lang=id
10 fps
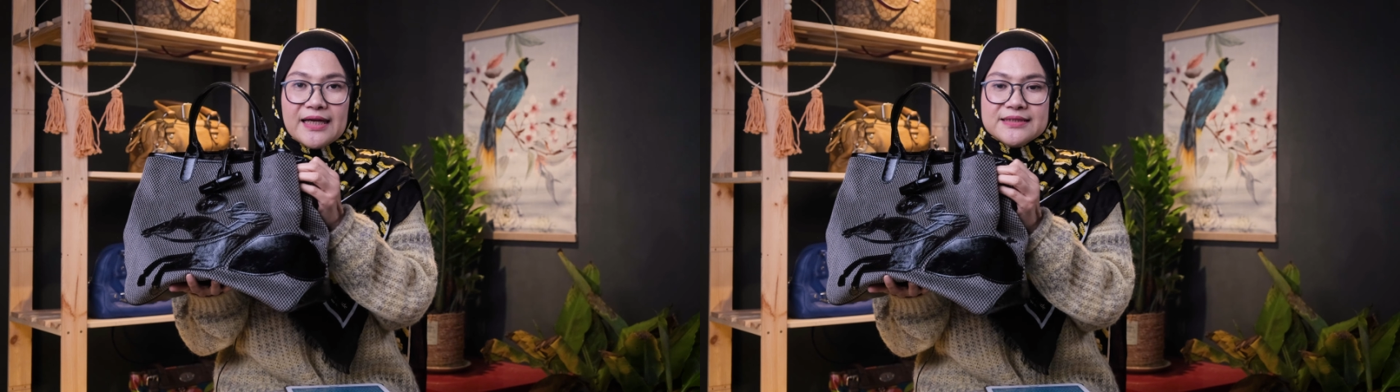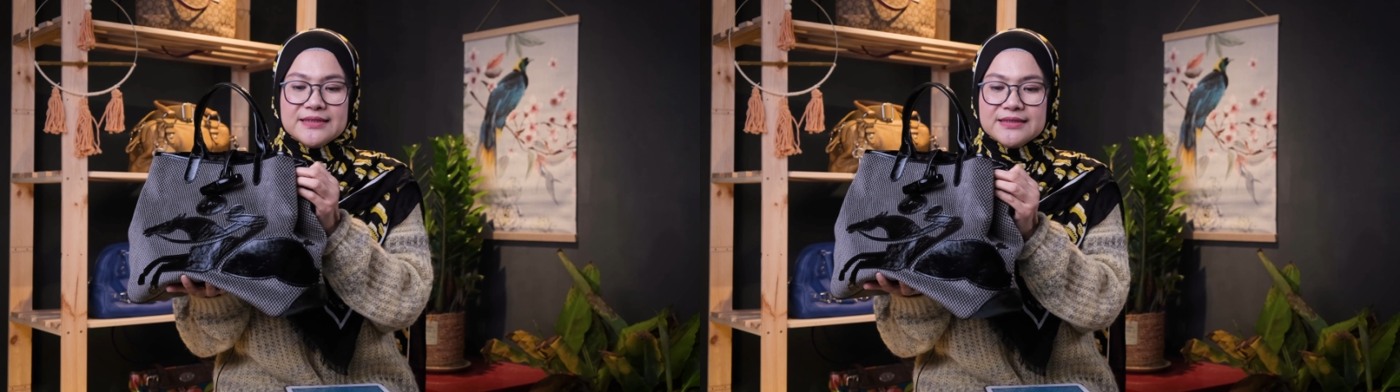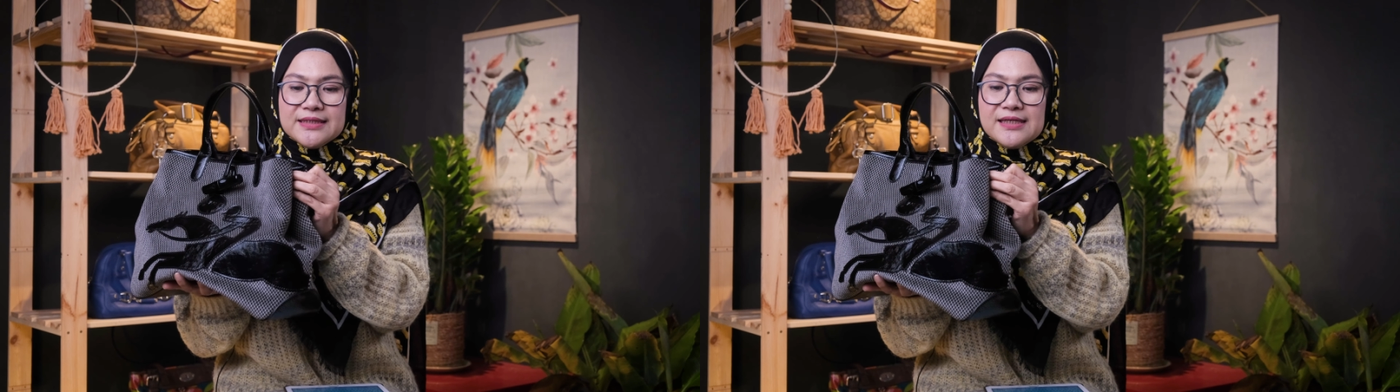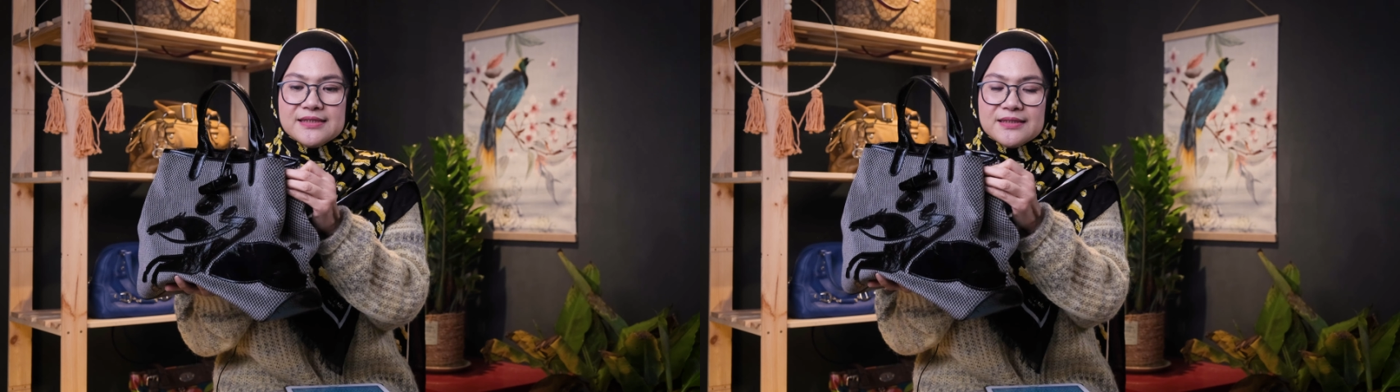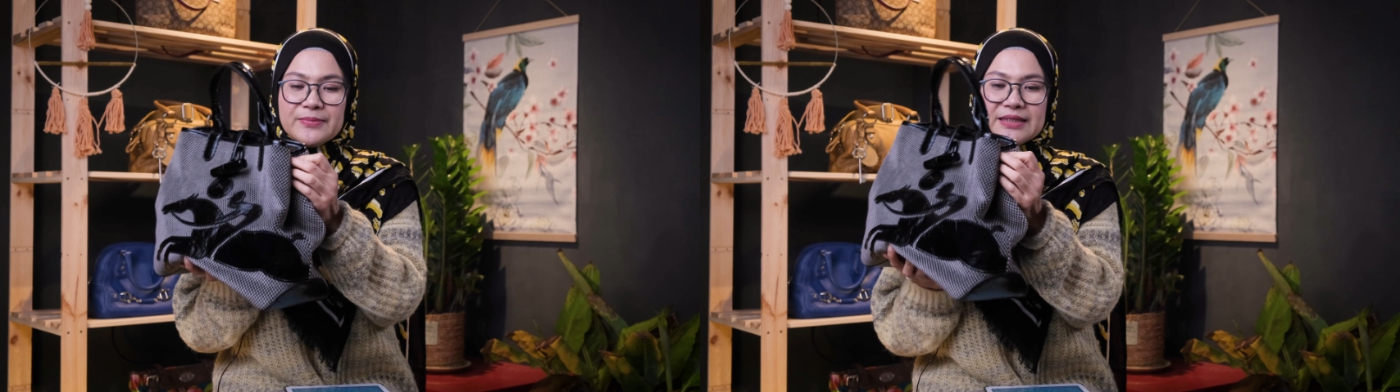
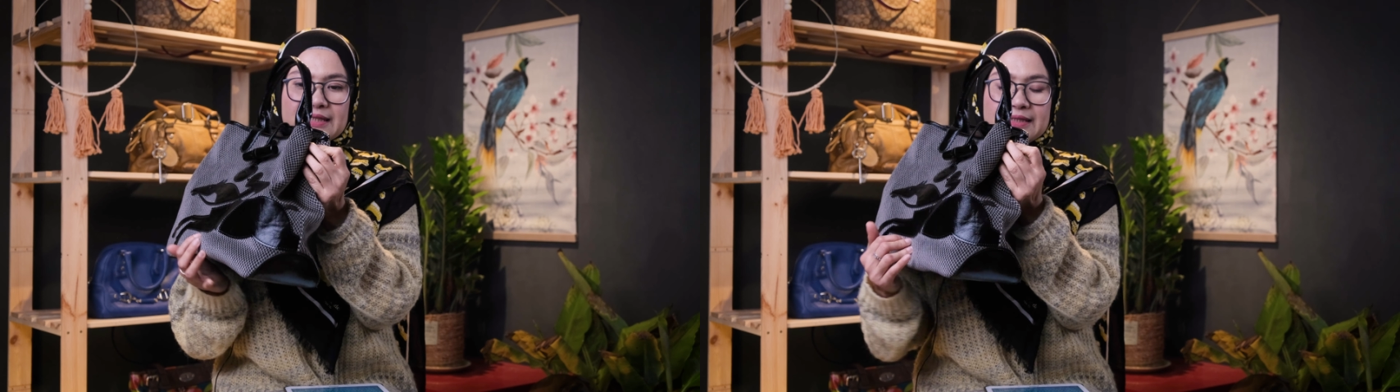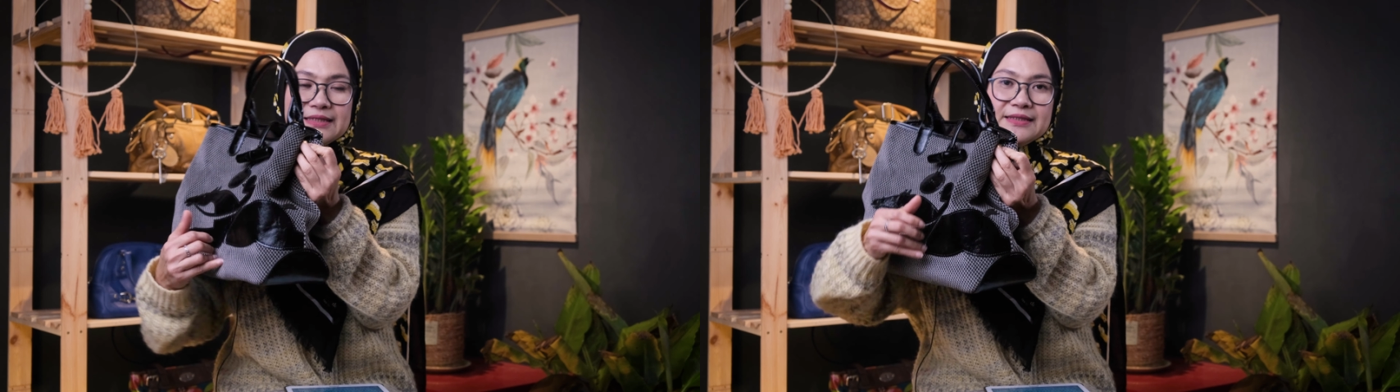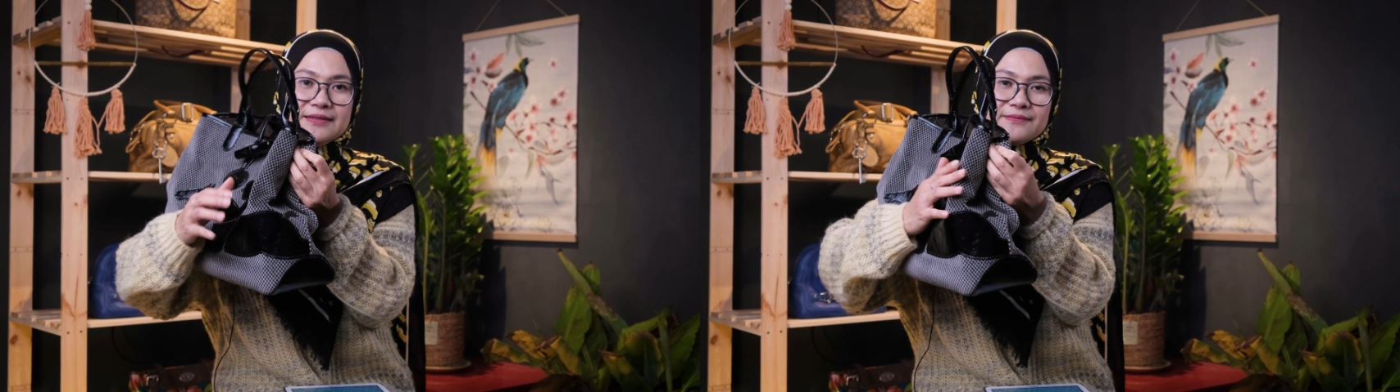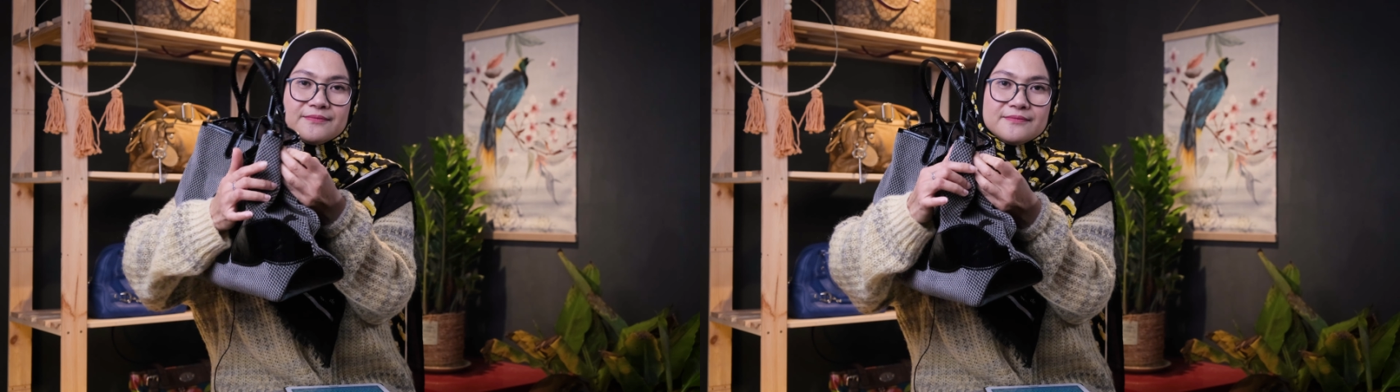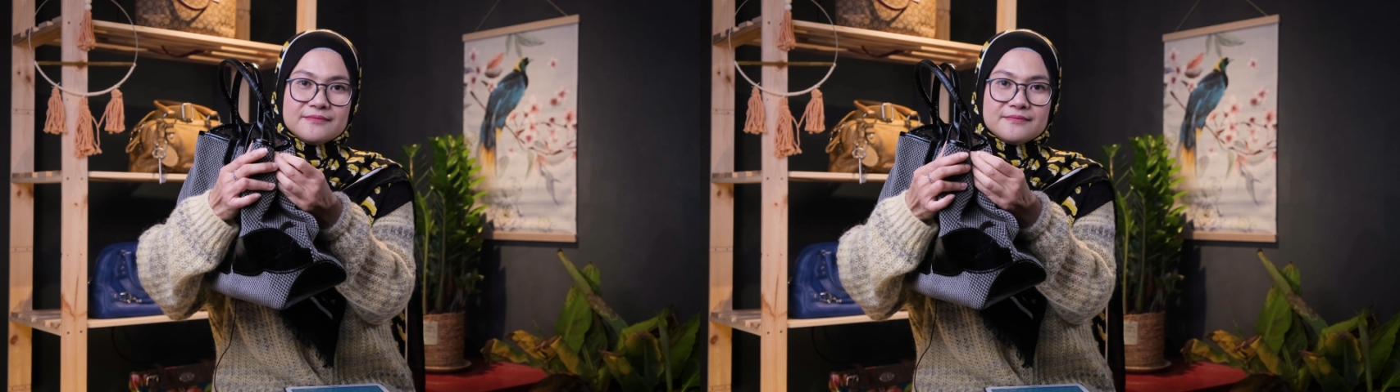kancingnya seperti ini.
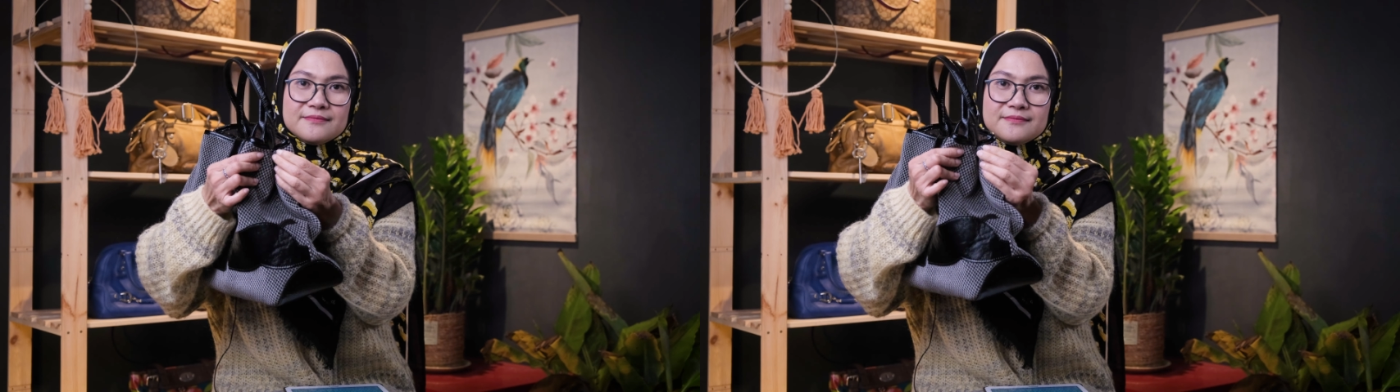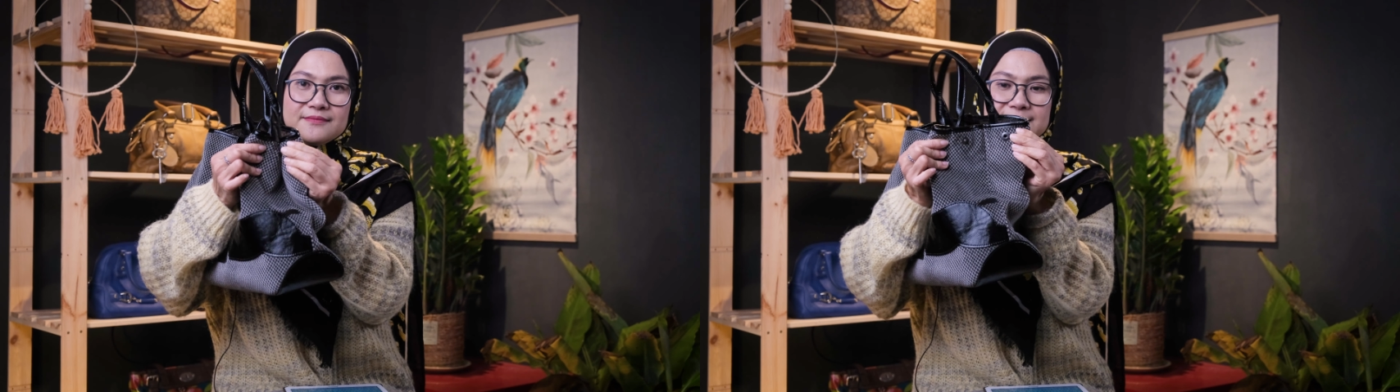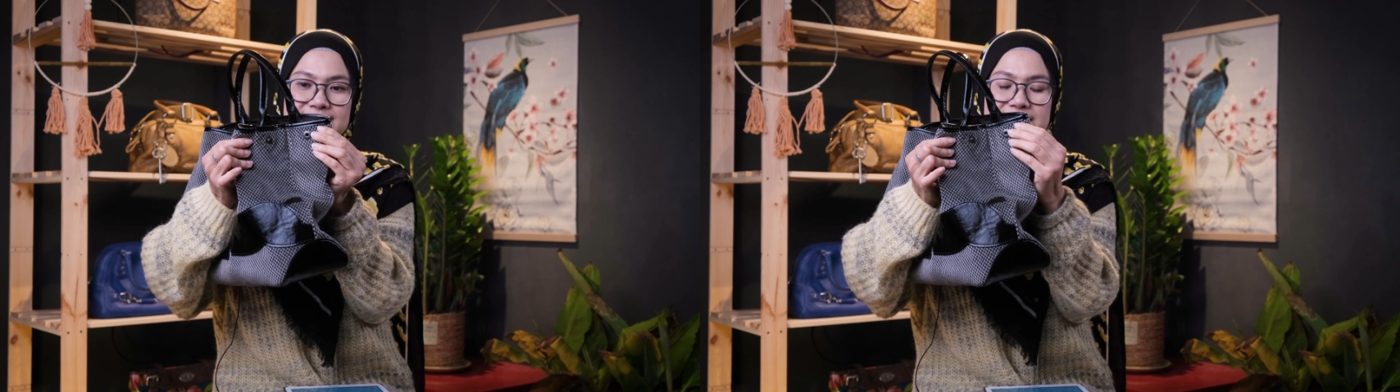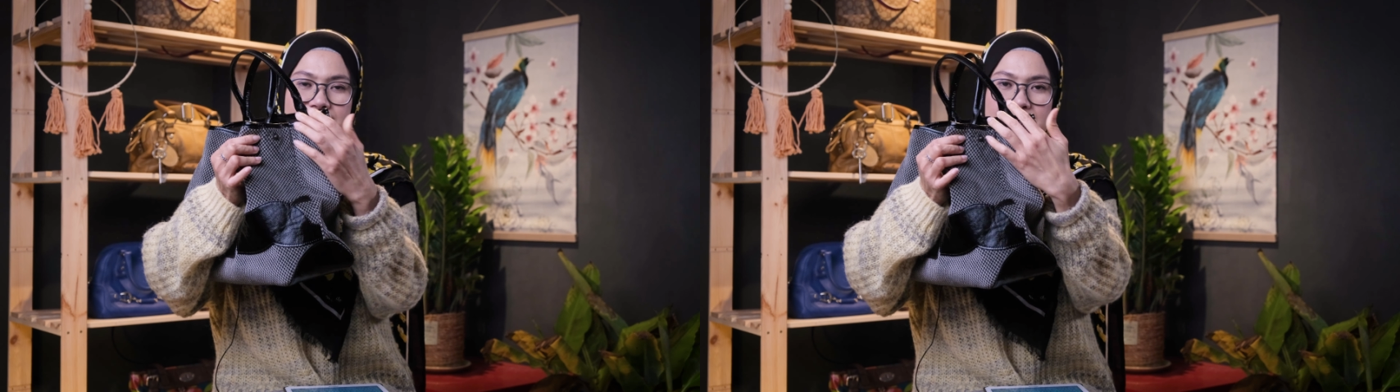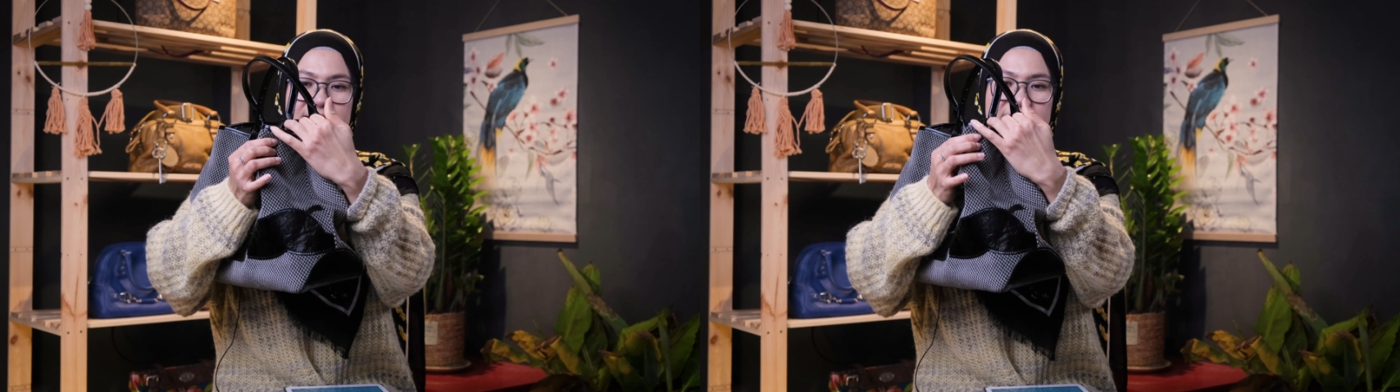
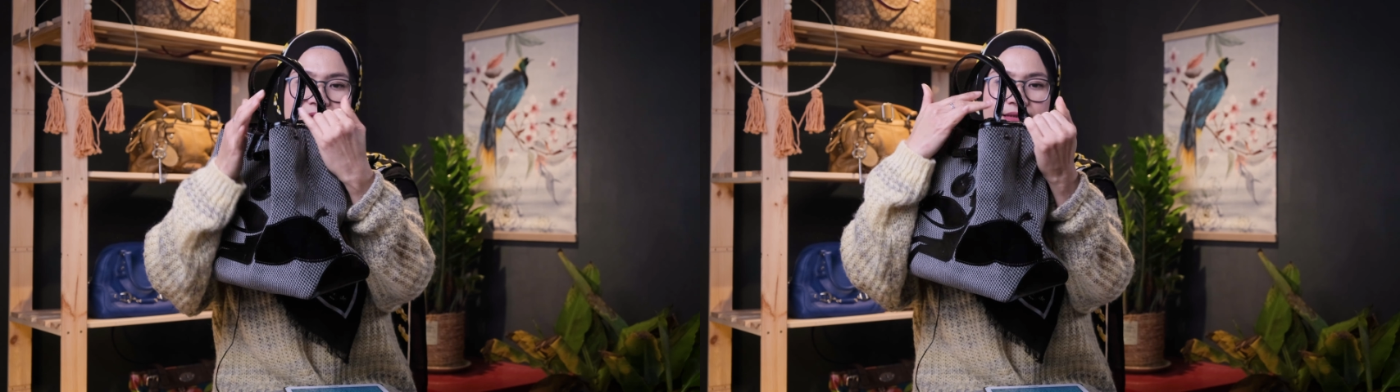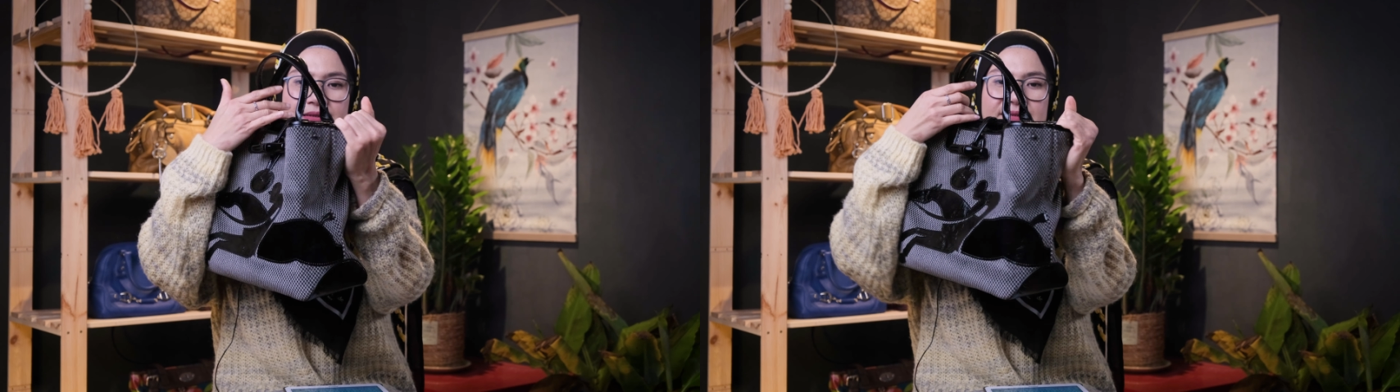Hmm.